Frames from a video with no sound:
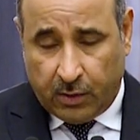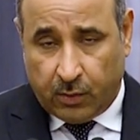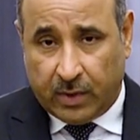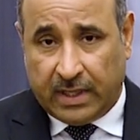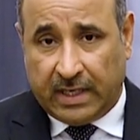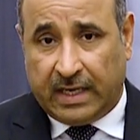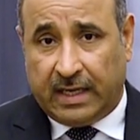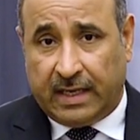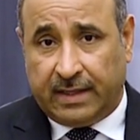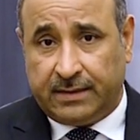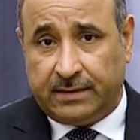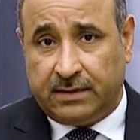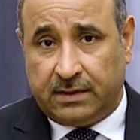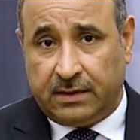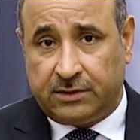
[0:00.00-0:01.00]
والآن
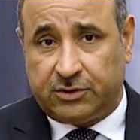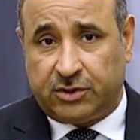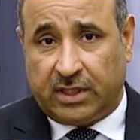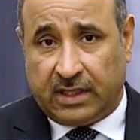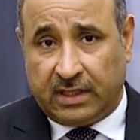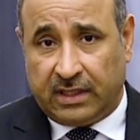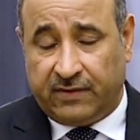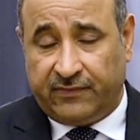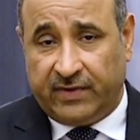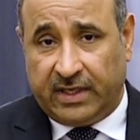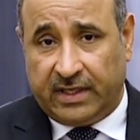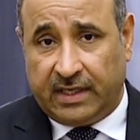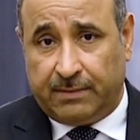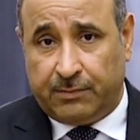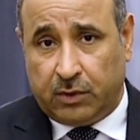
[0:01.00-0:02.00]
إن شاء الله في
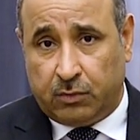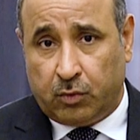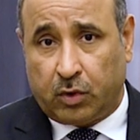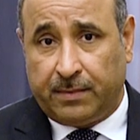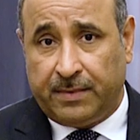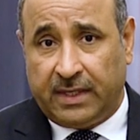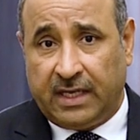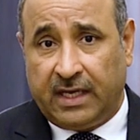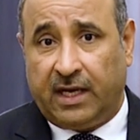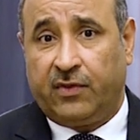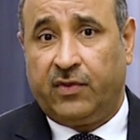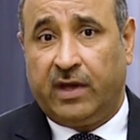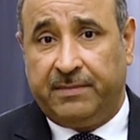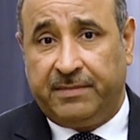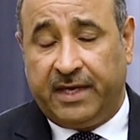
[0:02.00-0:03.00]
الأيام المقبلة
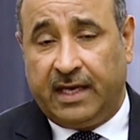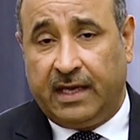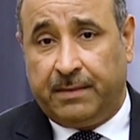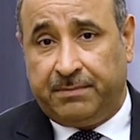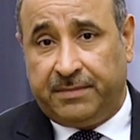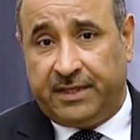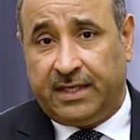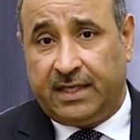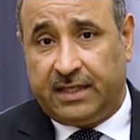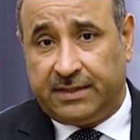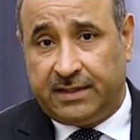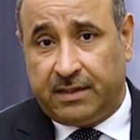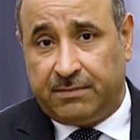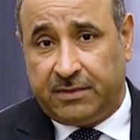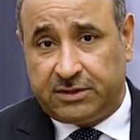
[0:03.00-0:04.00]
يحظى بأهمية لدى
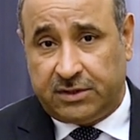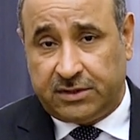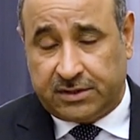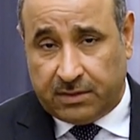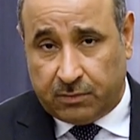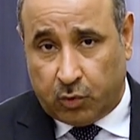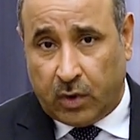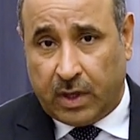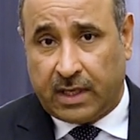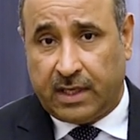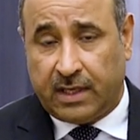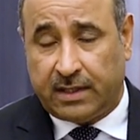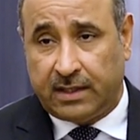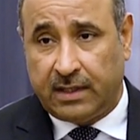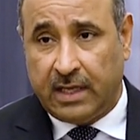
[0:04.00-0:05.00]
المجلس
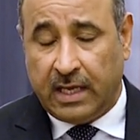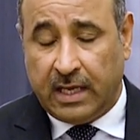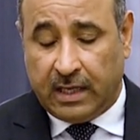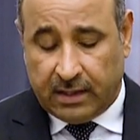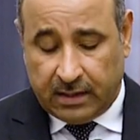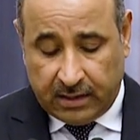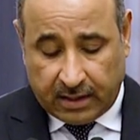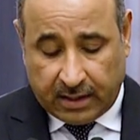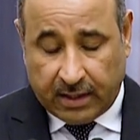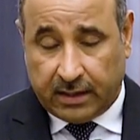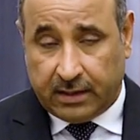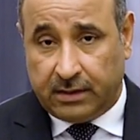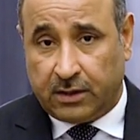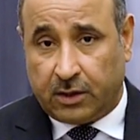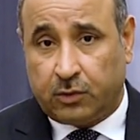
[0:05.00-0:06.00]
الموقر
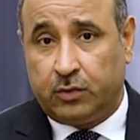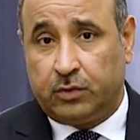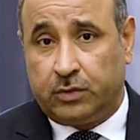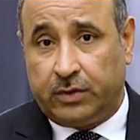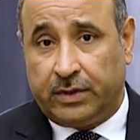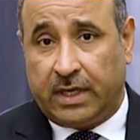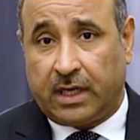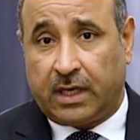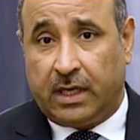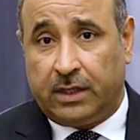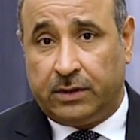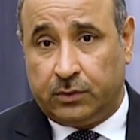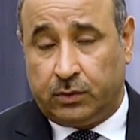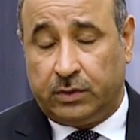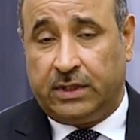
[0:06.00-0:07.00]
لكي يكون هناك
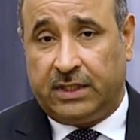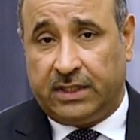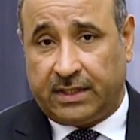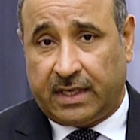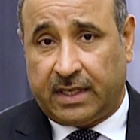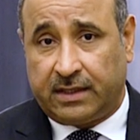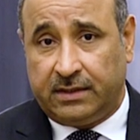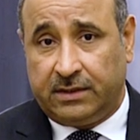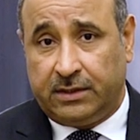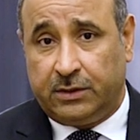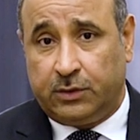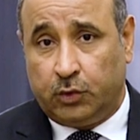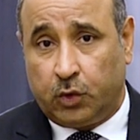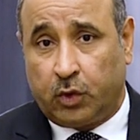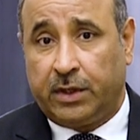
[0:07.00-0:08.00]
قانون
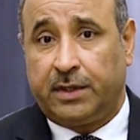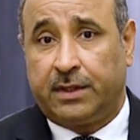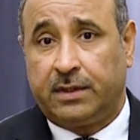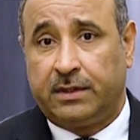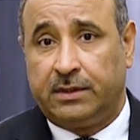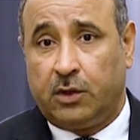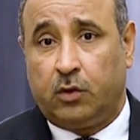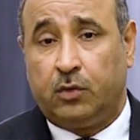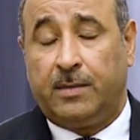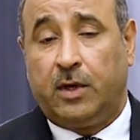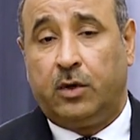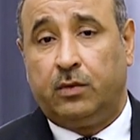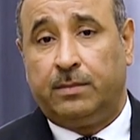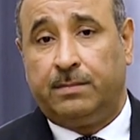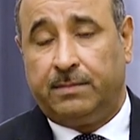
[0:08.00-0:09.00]
للعراقيين يقر
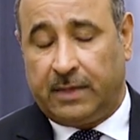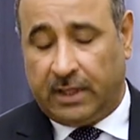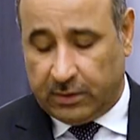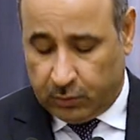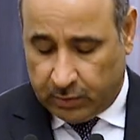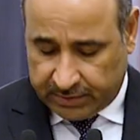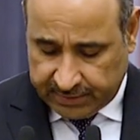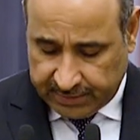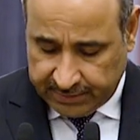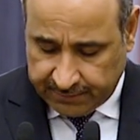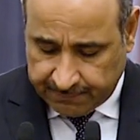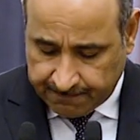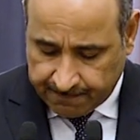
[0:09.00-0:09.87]
يومهم الوطني